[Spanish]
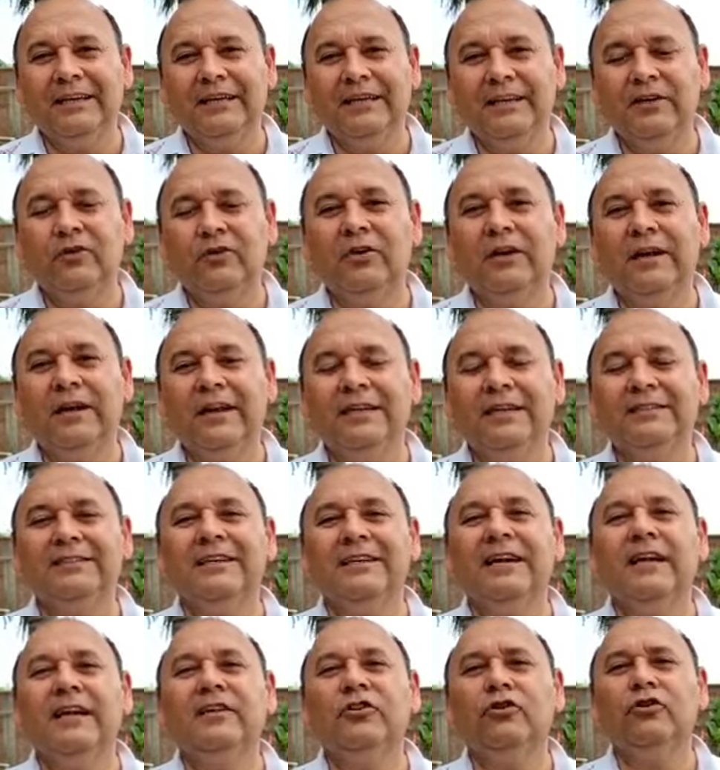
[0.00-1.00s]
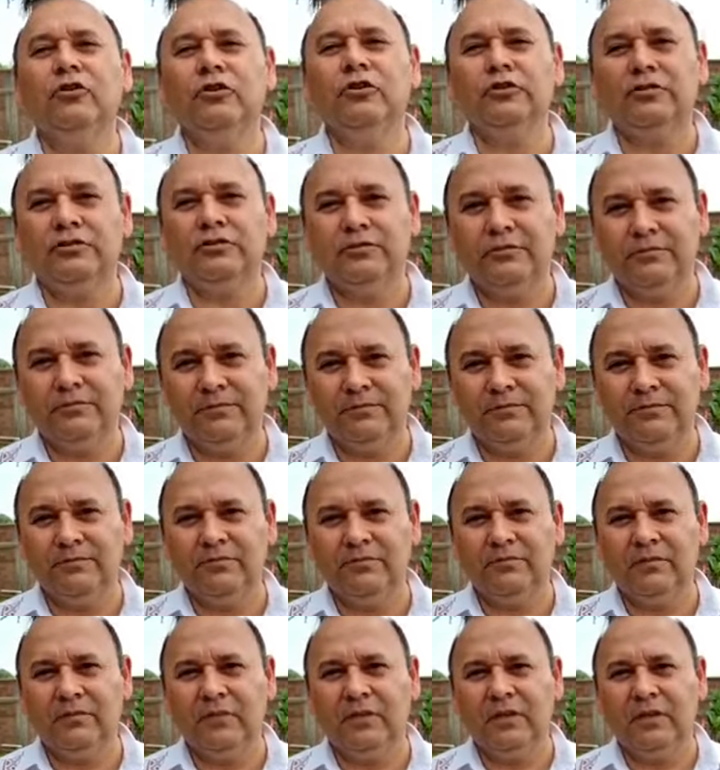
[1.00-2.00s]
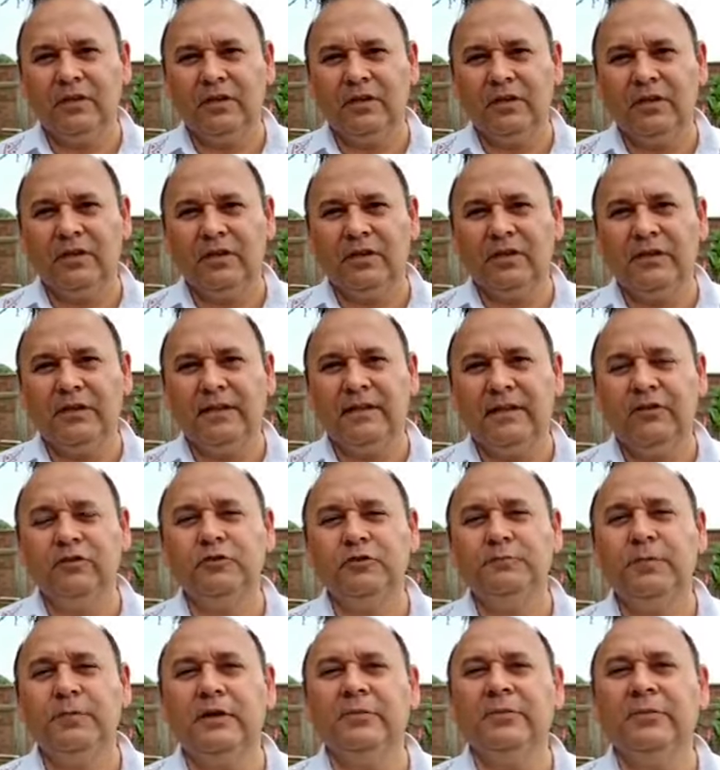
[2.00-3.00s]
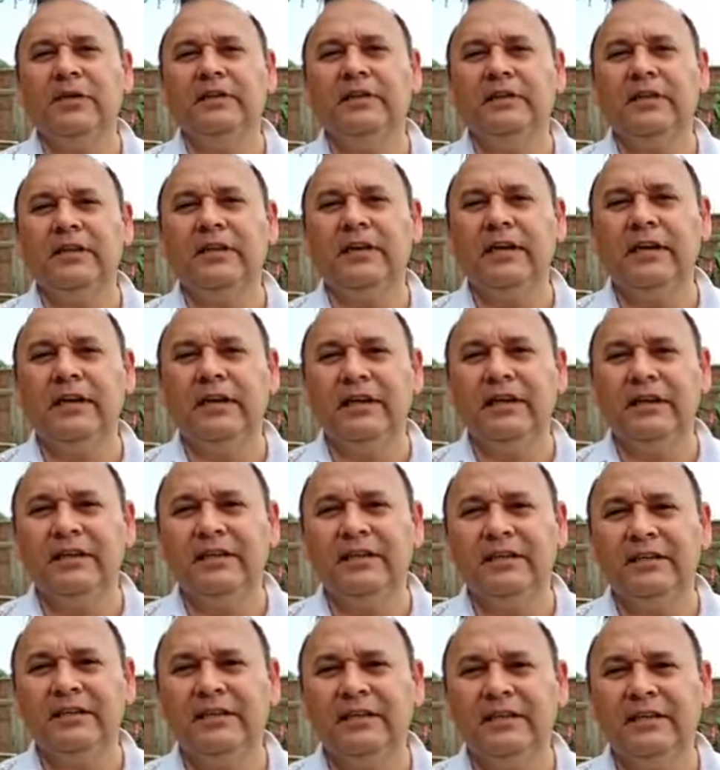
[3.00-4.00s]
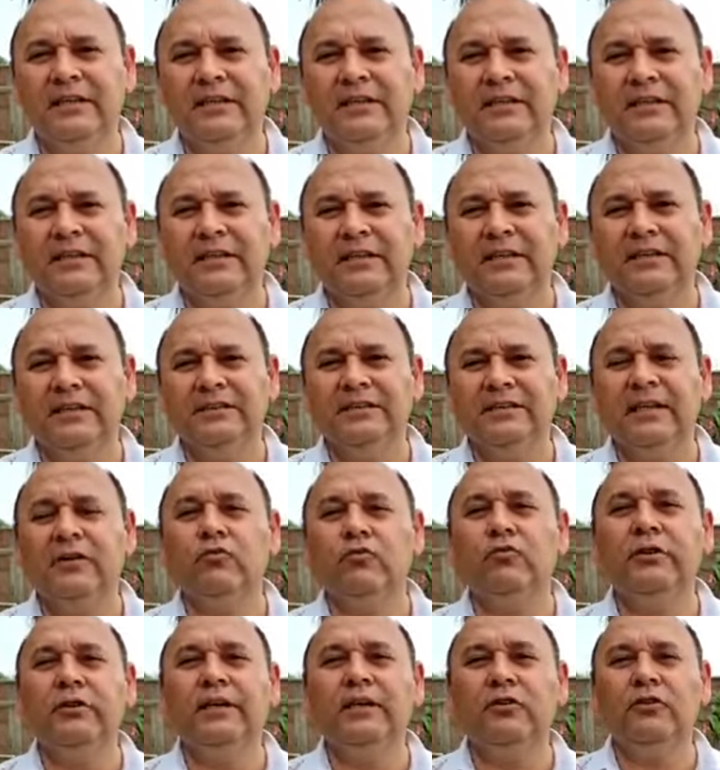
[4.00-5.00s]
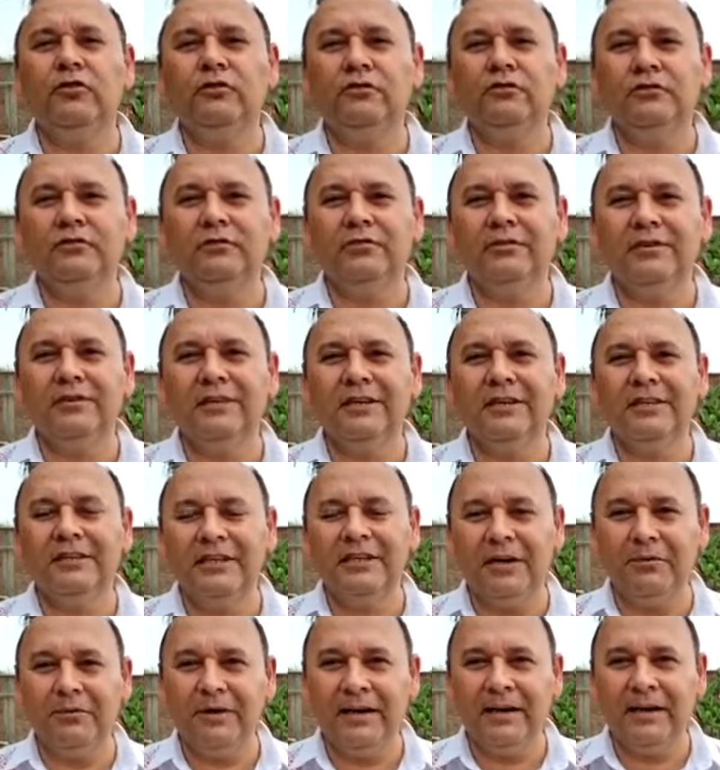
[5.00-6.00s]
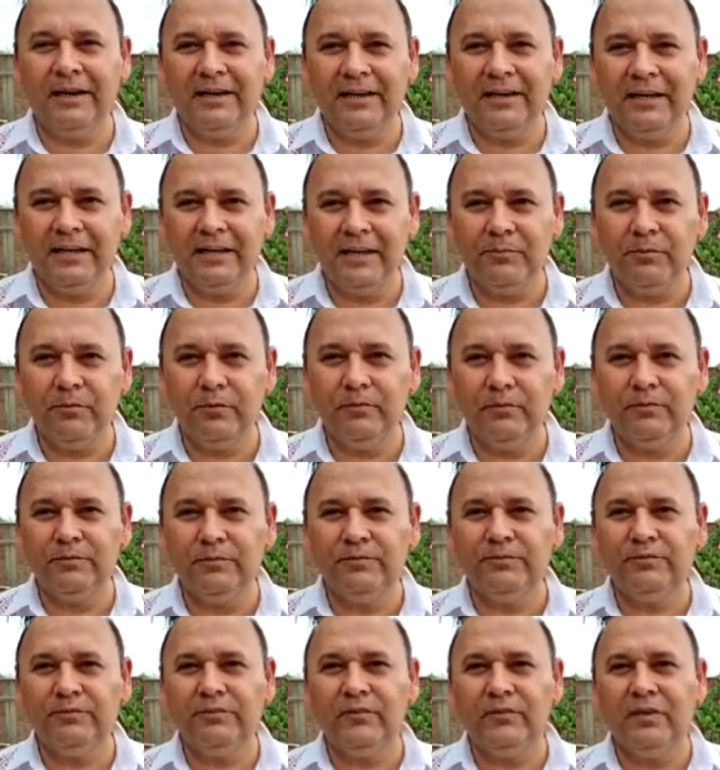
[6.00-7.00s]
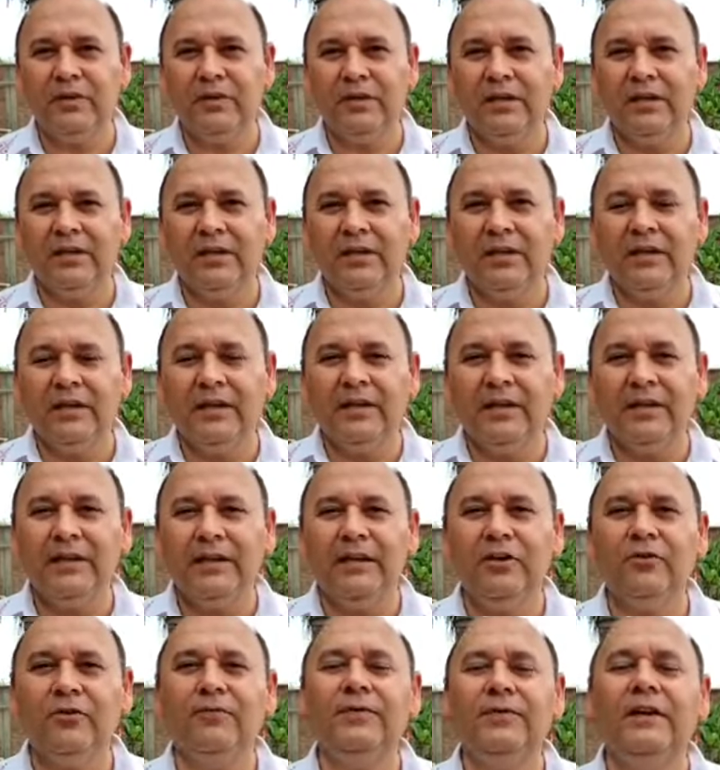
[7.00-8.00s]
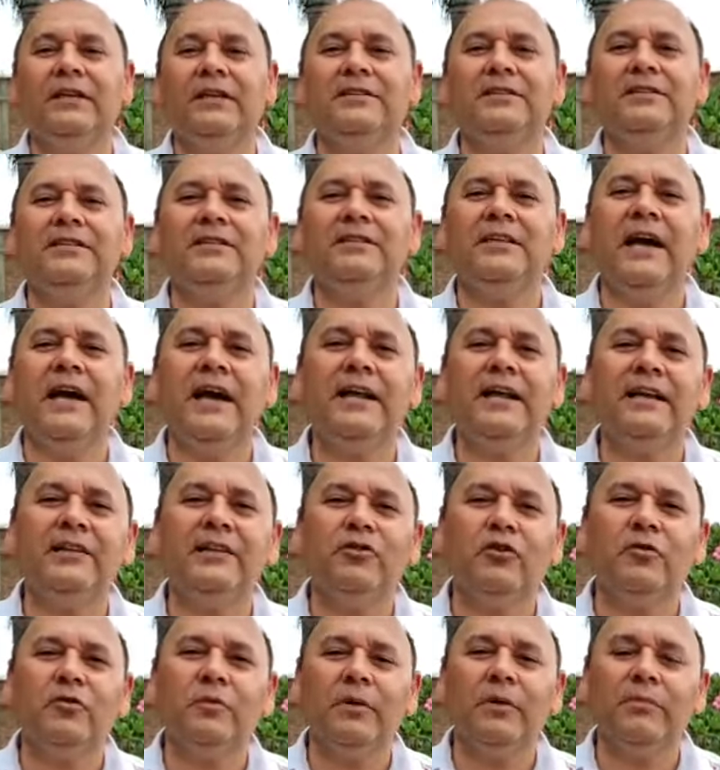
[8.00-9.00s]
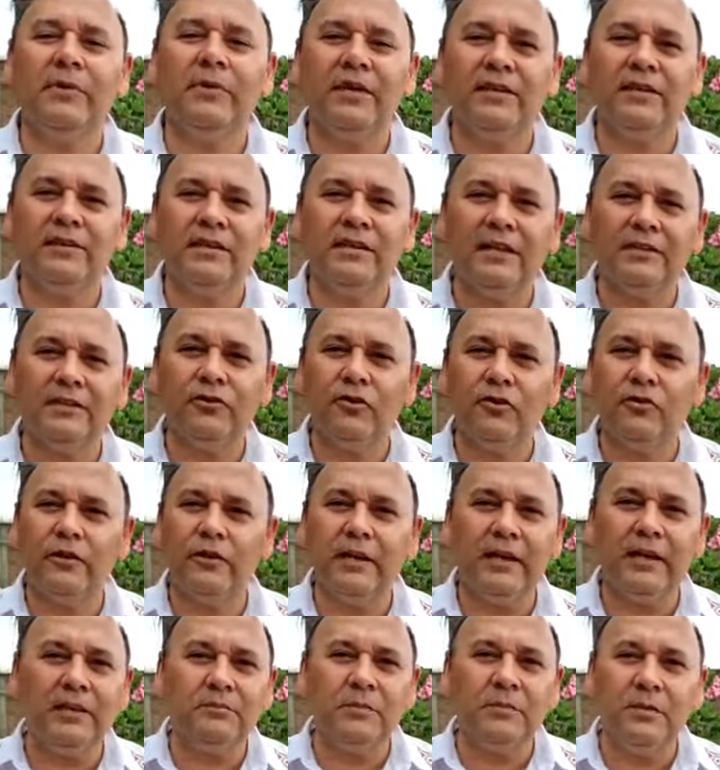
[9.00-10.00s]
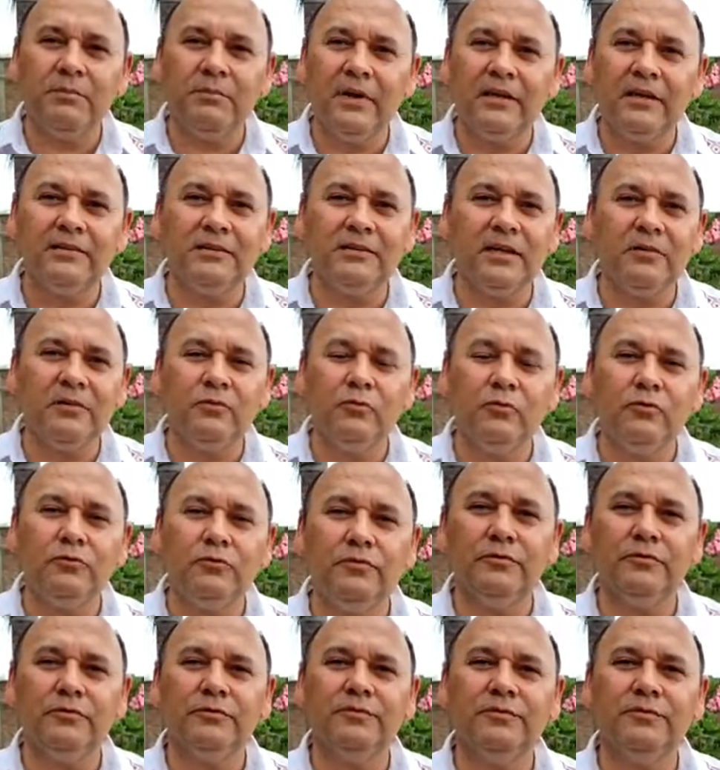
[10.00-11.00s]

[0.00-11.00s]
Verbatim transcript: Quiero agradecer a Dios que nos permite estar unidos y trabajar en equipo. Quiero felicitar enormemente a todas las mamás del mundo,